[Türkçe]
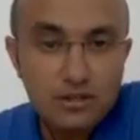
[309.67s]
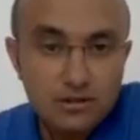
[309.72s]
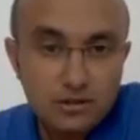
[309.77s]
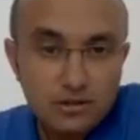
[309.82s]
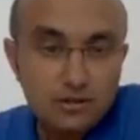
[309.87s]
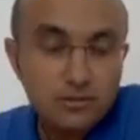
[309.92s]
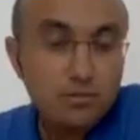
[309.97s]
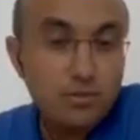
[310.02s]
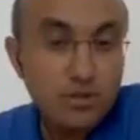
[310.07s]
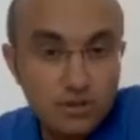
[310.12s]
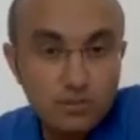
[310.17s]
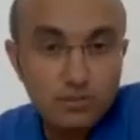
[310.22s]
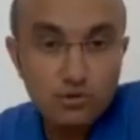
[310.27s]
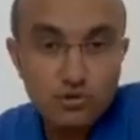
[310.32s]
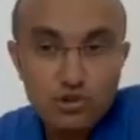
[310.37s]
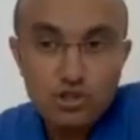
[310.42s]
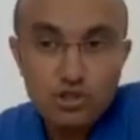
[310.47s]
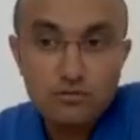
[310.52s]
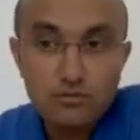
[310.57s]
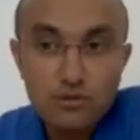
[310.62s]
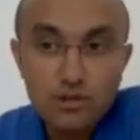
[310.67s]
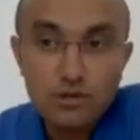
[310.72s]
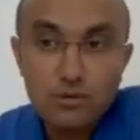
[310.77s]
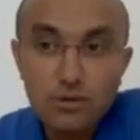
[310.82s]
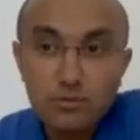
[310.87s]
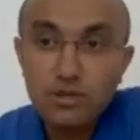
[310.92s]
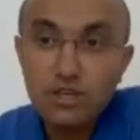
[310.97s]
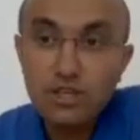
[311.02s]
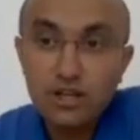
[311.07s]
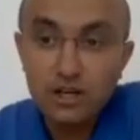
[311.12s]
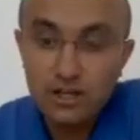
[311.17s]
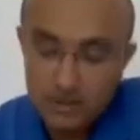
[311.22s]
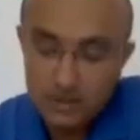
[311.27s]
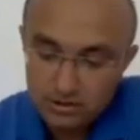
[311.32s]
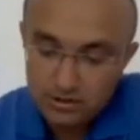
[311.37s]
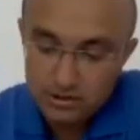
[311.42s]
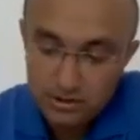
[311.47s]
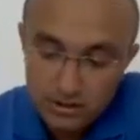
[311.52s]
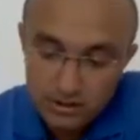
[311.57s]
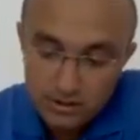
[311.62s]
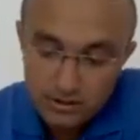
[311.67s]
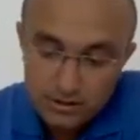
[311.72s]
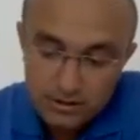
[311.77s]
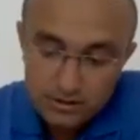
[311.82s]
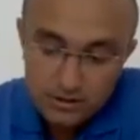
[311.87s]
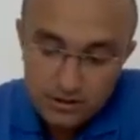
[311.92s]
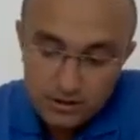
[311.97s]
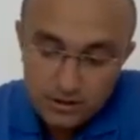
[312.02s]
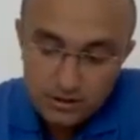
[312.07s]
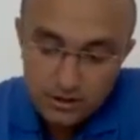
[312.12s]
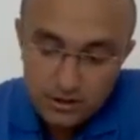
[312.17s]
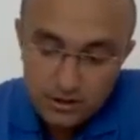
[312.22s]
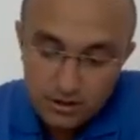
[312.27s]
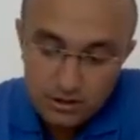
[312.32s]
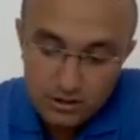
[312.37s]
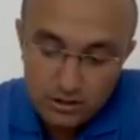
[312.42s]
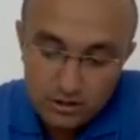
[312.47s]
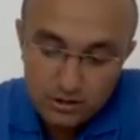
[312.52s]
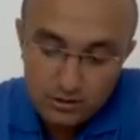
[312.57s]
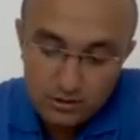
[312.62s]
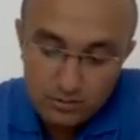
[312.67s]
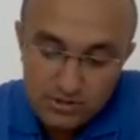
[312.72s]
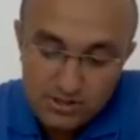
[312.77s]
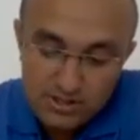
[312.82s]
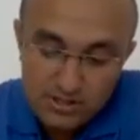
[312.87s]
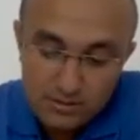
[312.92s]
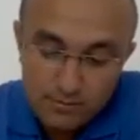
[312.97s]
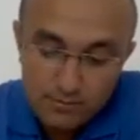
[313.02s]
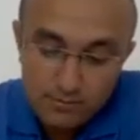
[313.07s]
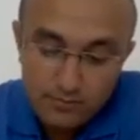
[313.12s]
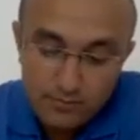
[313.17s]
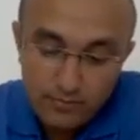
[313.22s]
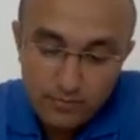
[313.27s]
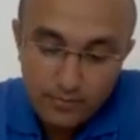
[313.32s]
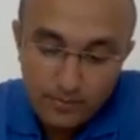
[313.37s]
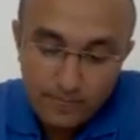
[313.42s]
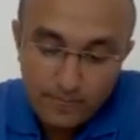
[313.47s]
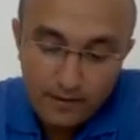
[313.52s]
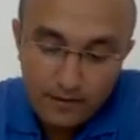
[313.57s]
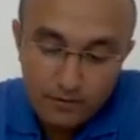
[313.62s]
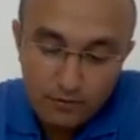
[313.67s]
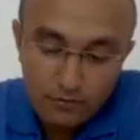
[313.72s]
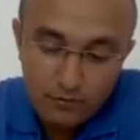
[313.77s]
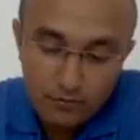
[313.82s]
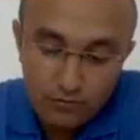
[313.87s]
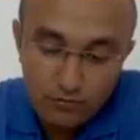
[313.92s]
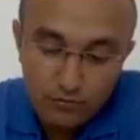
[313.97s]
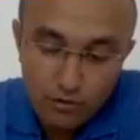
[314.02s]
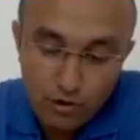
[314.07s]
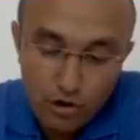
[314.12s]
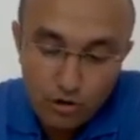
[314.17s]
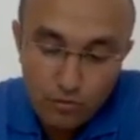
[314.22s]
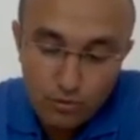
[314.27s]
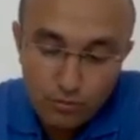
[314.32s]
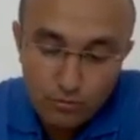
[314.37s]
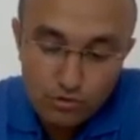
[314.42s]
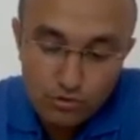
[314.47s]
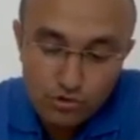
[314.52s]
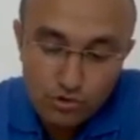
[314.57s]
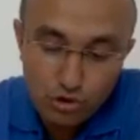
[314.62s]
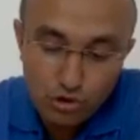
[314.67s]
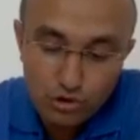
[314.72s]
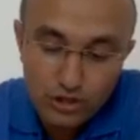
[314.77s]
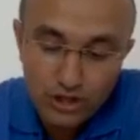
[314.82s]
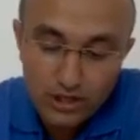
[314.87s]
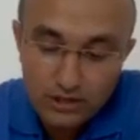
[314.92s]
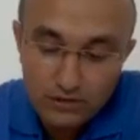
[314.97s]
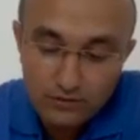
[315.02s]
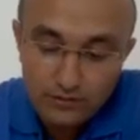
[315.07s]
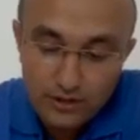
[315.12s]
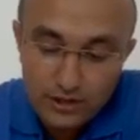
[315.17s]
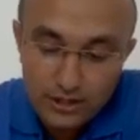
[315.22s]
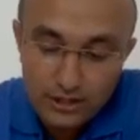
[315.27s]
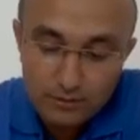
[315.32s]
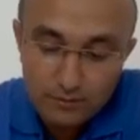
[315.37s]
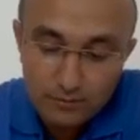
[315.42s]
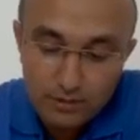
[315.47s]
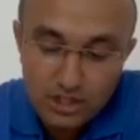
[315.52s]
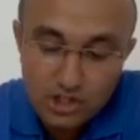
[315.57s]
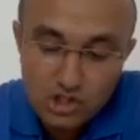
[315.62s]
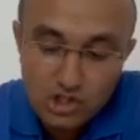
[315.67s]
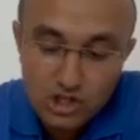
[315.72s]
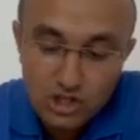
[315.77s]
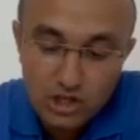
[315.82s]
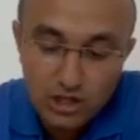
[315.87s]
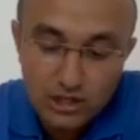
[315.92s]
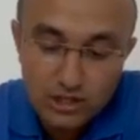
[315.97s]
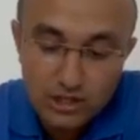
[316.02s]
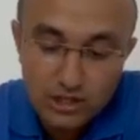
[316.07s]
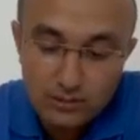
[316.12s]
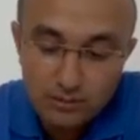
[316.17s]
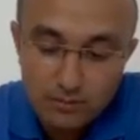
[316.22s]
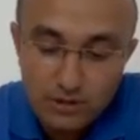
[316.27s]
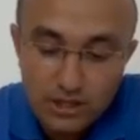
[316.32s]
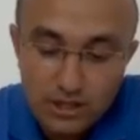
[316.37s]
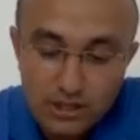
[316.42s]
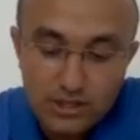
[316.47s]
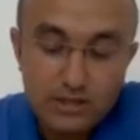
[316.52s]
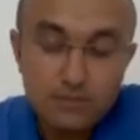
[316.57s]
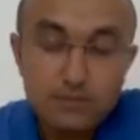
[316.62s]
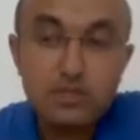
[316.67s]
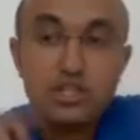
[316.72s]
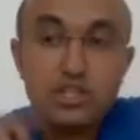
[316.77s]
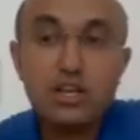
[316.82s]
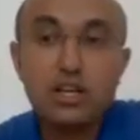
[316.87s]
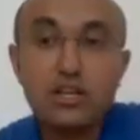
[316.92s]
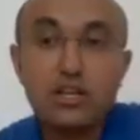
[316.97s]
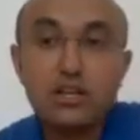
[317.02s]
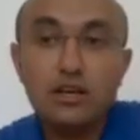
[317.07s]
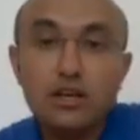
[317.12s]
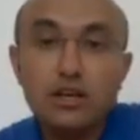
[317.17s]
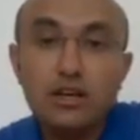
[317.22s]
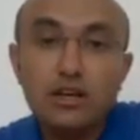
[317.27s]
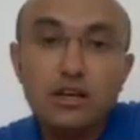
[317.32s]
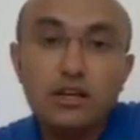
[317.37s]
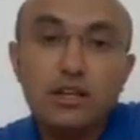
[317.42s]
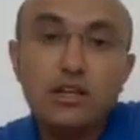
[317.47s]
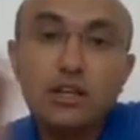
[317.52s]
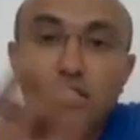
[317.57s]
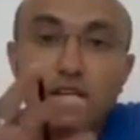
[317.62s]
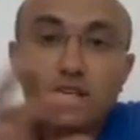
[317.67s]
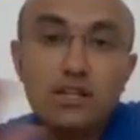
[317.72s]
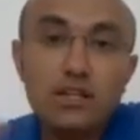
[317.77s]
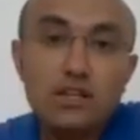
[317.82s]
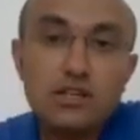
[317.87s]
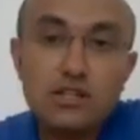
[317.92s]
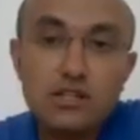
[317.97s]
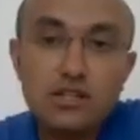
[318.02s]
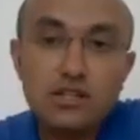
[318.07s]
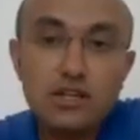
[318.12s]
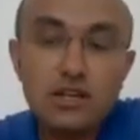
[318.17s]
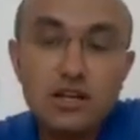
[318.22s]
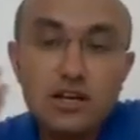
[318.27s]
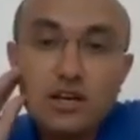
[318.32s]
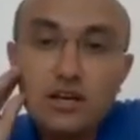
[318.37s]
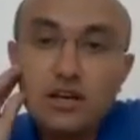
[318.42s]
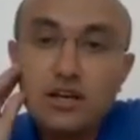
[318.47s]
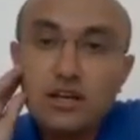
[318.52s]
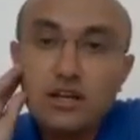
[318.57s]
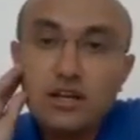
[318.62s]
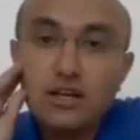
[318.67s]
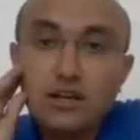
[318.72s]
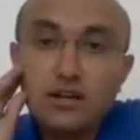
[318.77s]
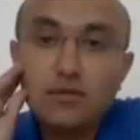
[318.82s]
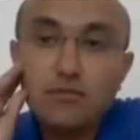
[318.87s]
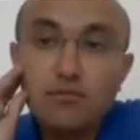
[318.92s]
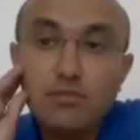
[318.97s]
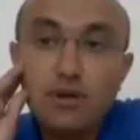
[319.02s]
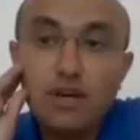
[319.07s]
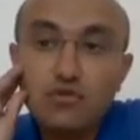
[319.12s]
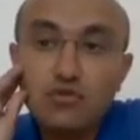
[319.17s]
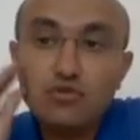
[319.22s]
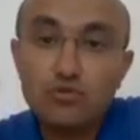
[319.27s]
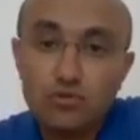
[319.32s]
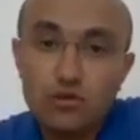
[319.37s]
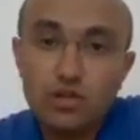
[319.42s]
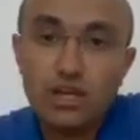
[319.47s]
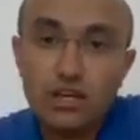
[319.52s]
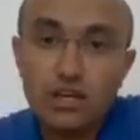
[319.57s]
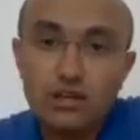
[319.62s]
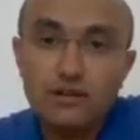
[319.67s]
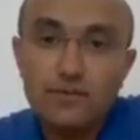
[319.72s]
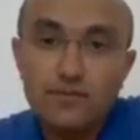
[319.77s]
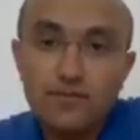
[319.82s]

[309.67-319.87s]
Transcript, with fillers: be artı preposition var ama be artı e, bizim verb'ümüz yok. Yani fiilin birinci haliyle be diye bir şey İngilizce'de e, mevcut